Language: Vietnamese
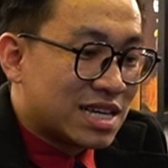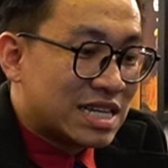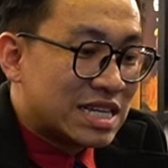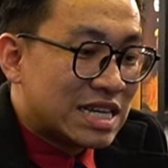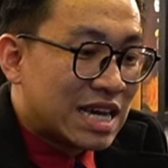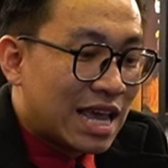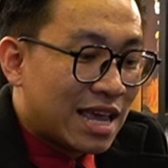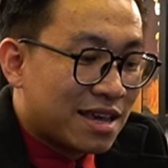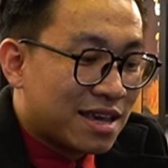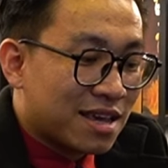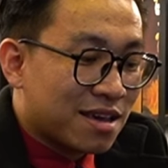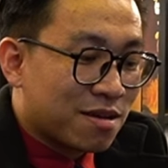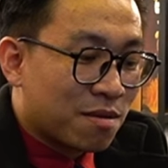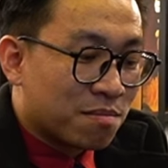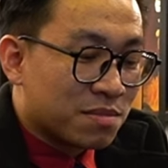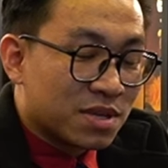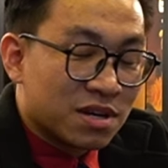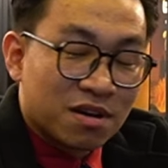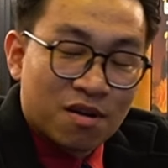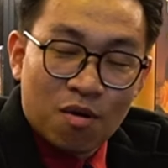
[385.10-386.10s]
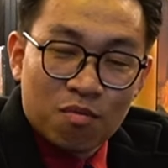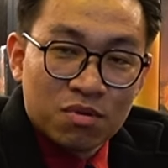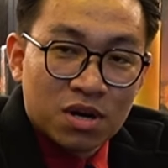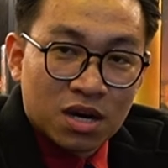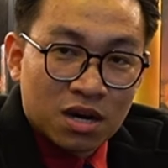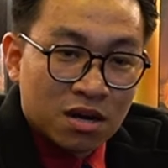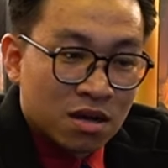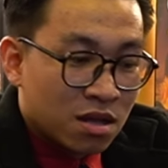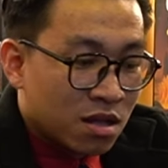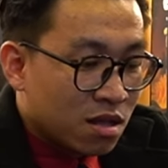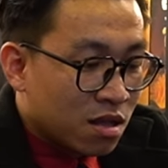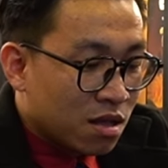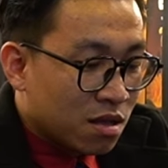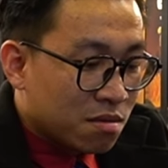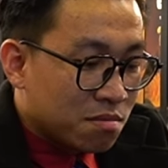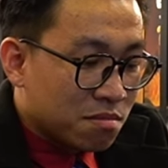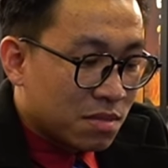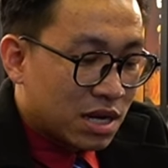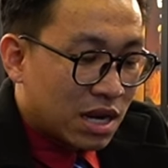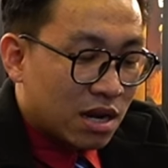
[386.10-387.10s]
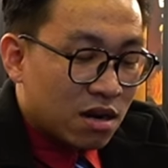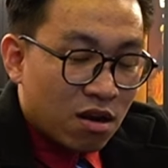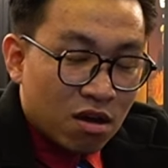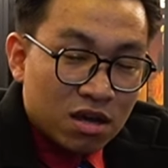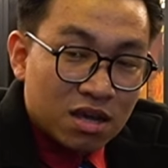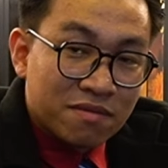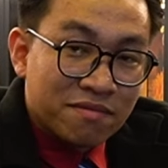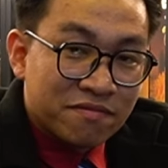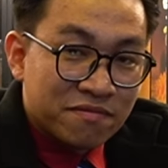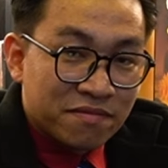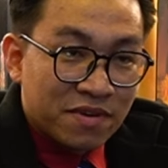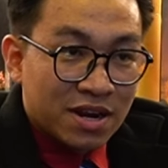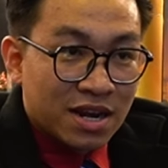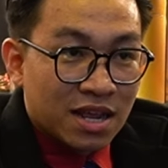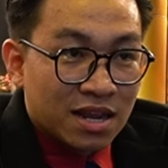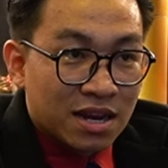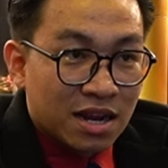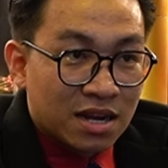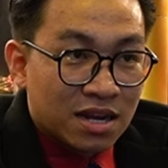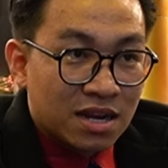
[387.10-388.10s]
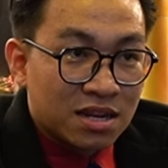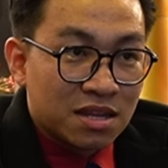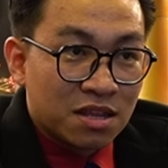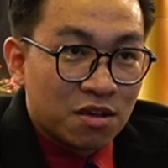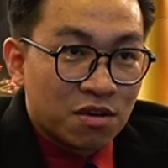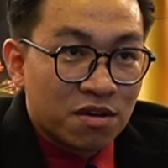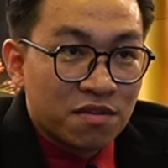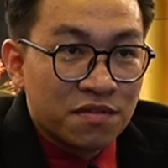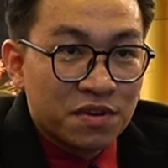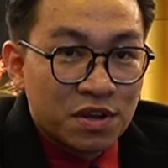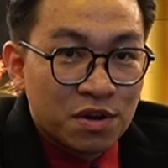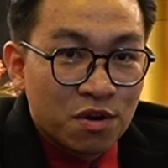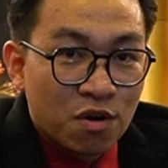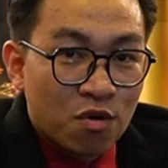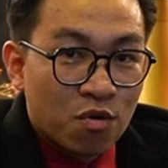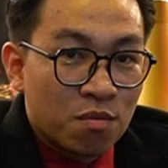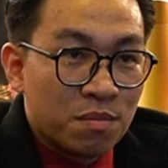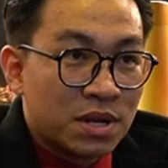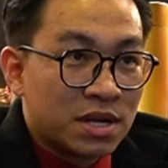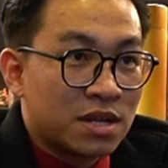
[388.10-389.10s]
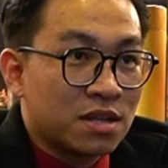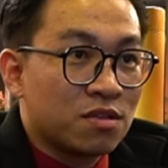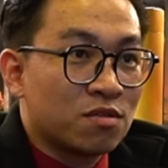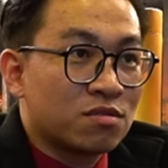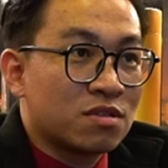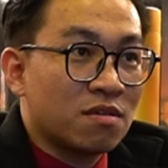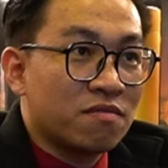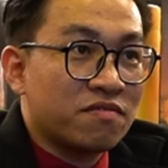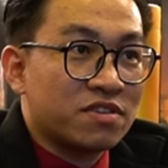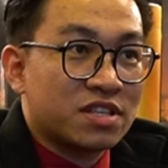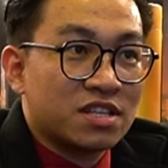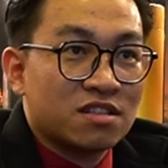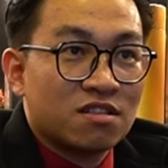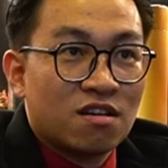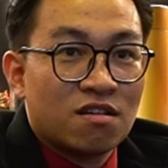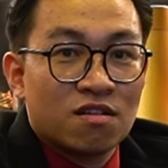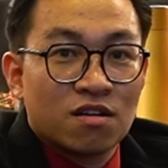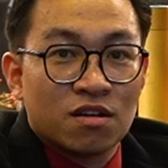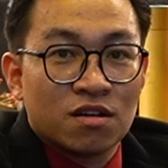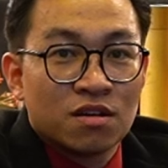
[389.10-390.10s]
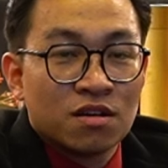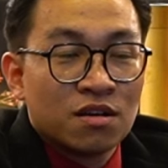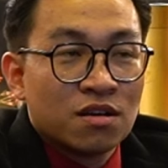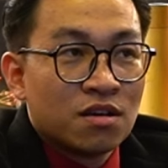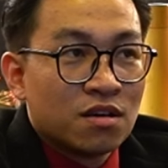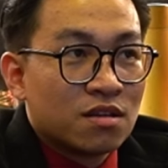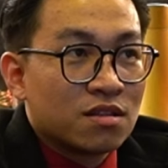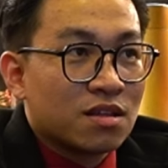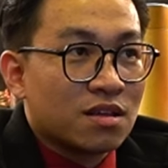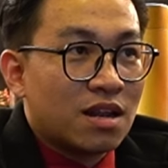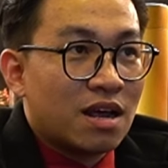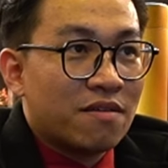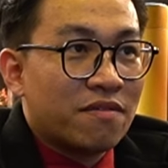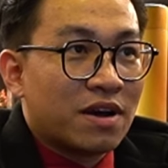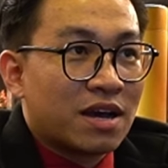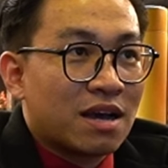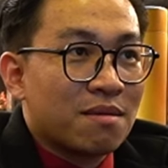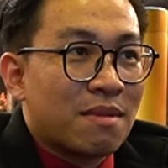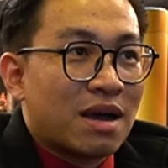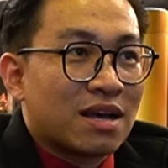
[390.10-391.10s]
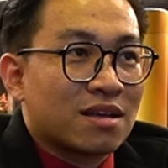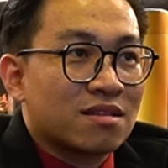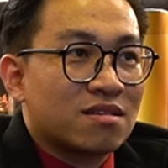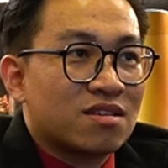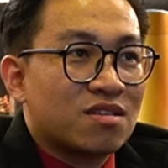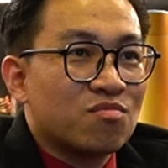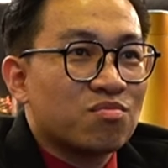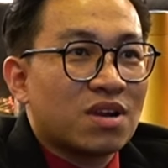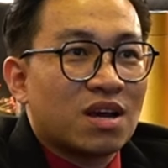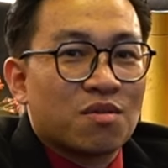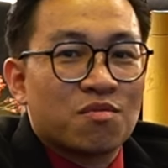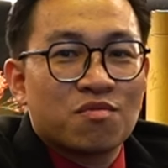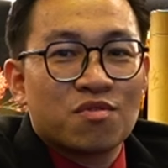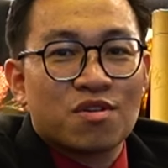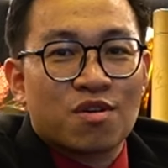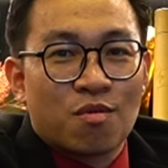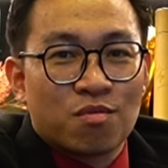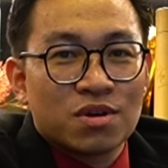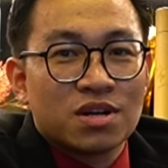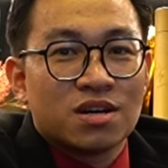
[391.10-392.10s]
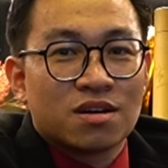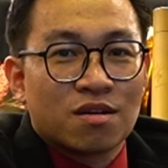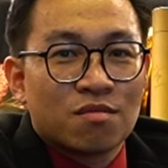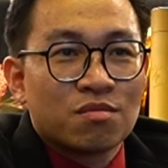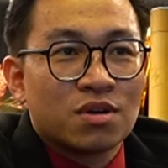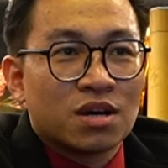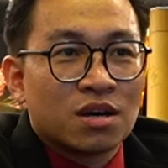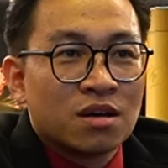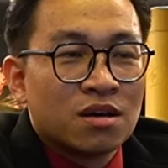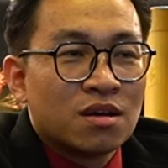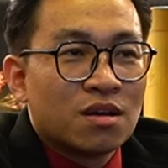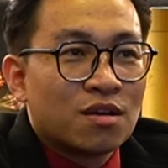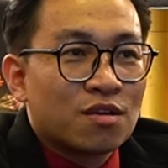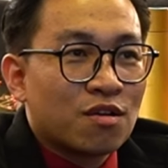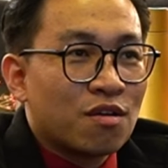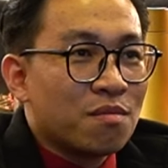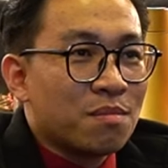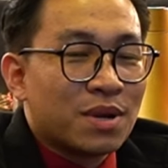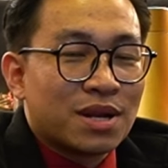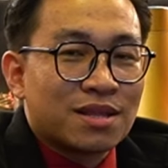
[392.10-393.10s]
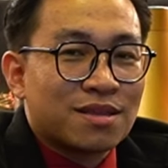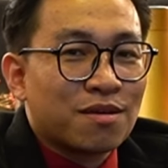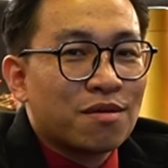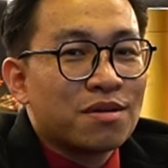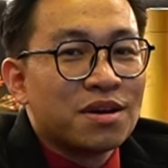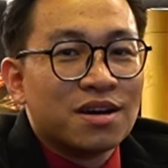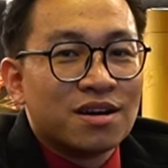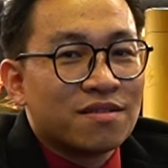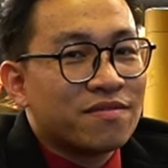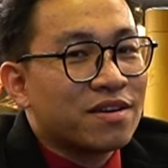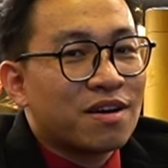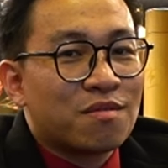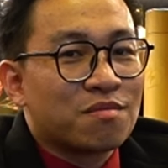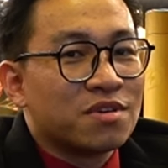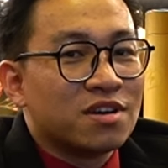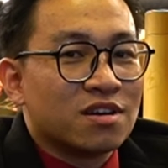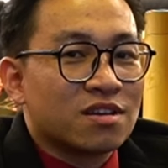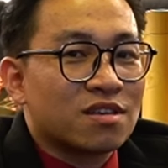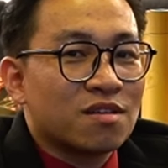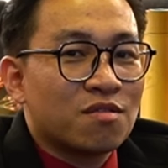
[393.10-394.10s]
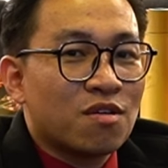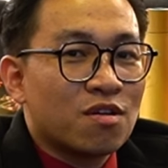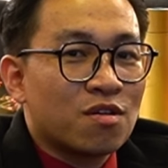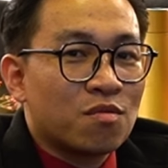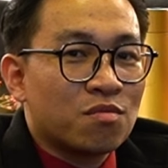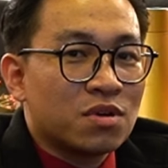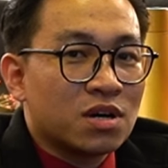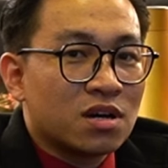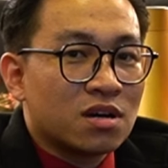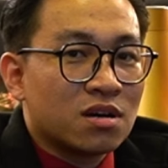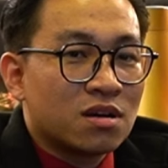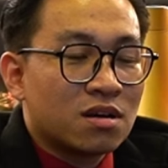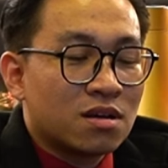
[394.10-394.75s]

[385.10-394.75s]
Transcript: kỳ ghét cái cụm từ cũng được. Mình đã nói cái vấn đề này trên nhiều cái video của mình trên YouTube và TikTok rồi. Thì đa phần các bạn lúc nào cũng được. Đối với mình là chỗ được với không được, chứ không có cũng được.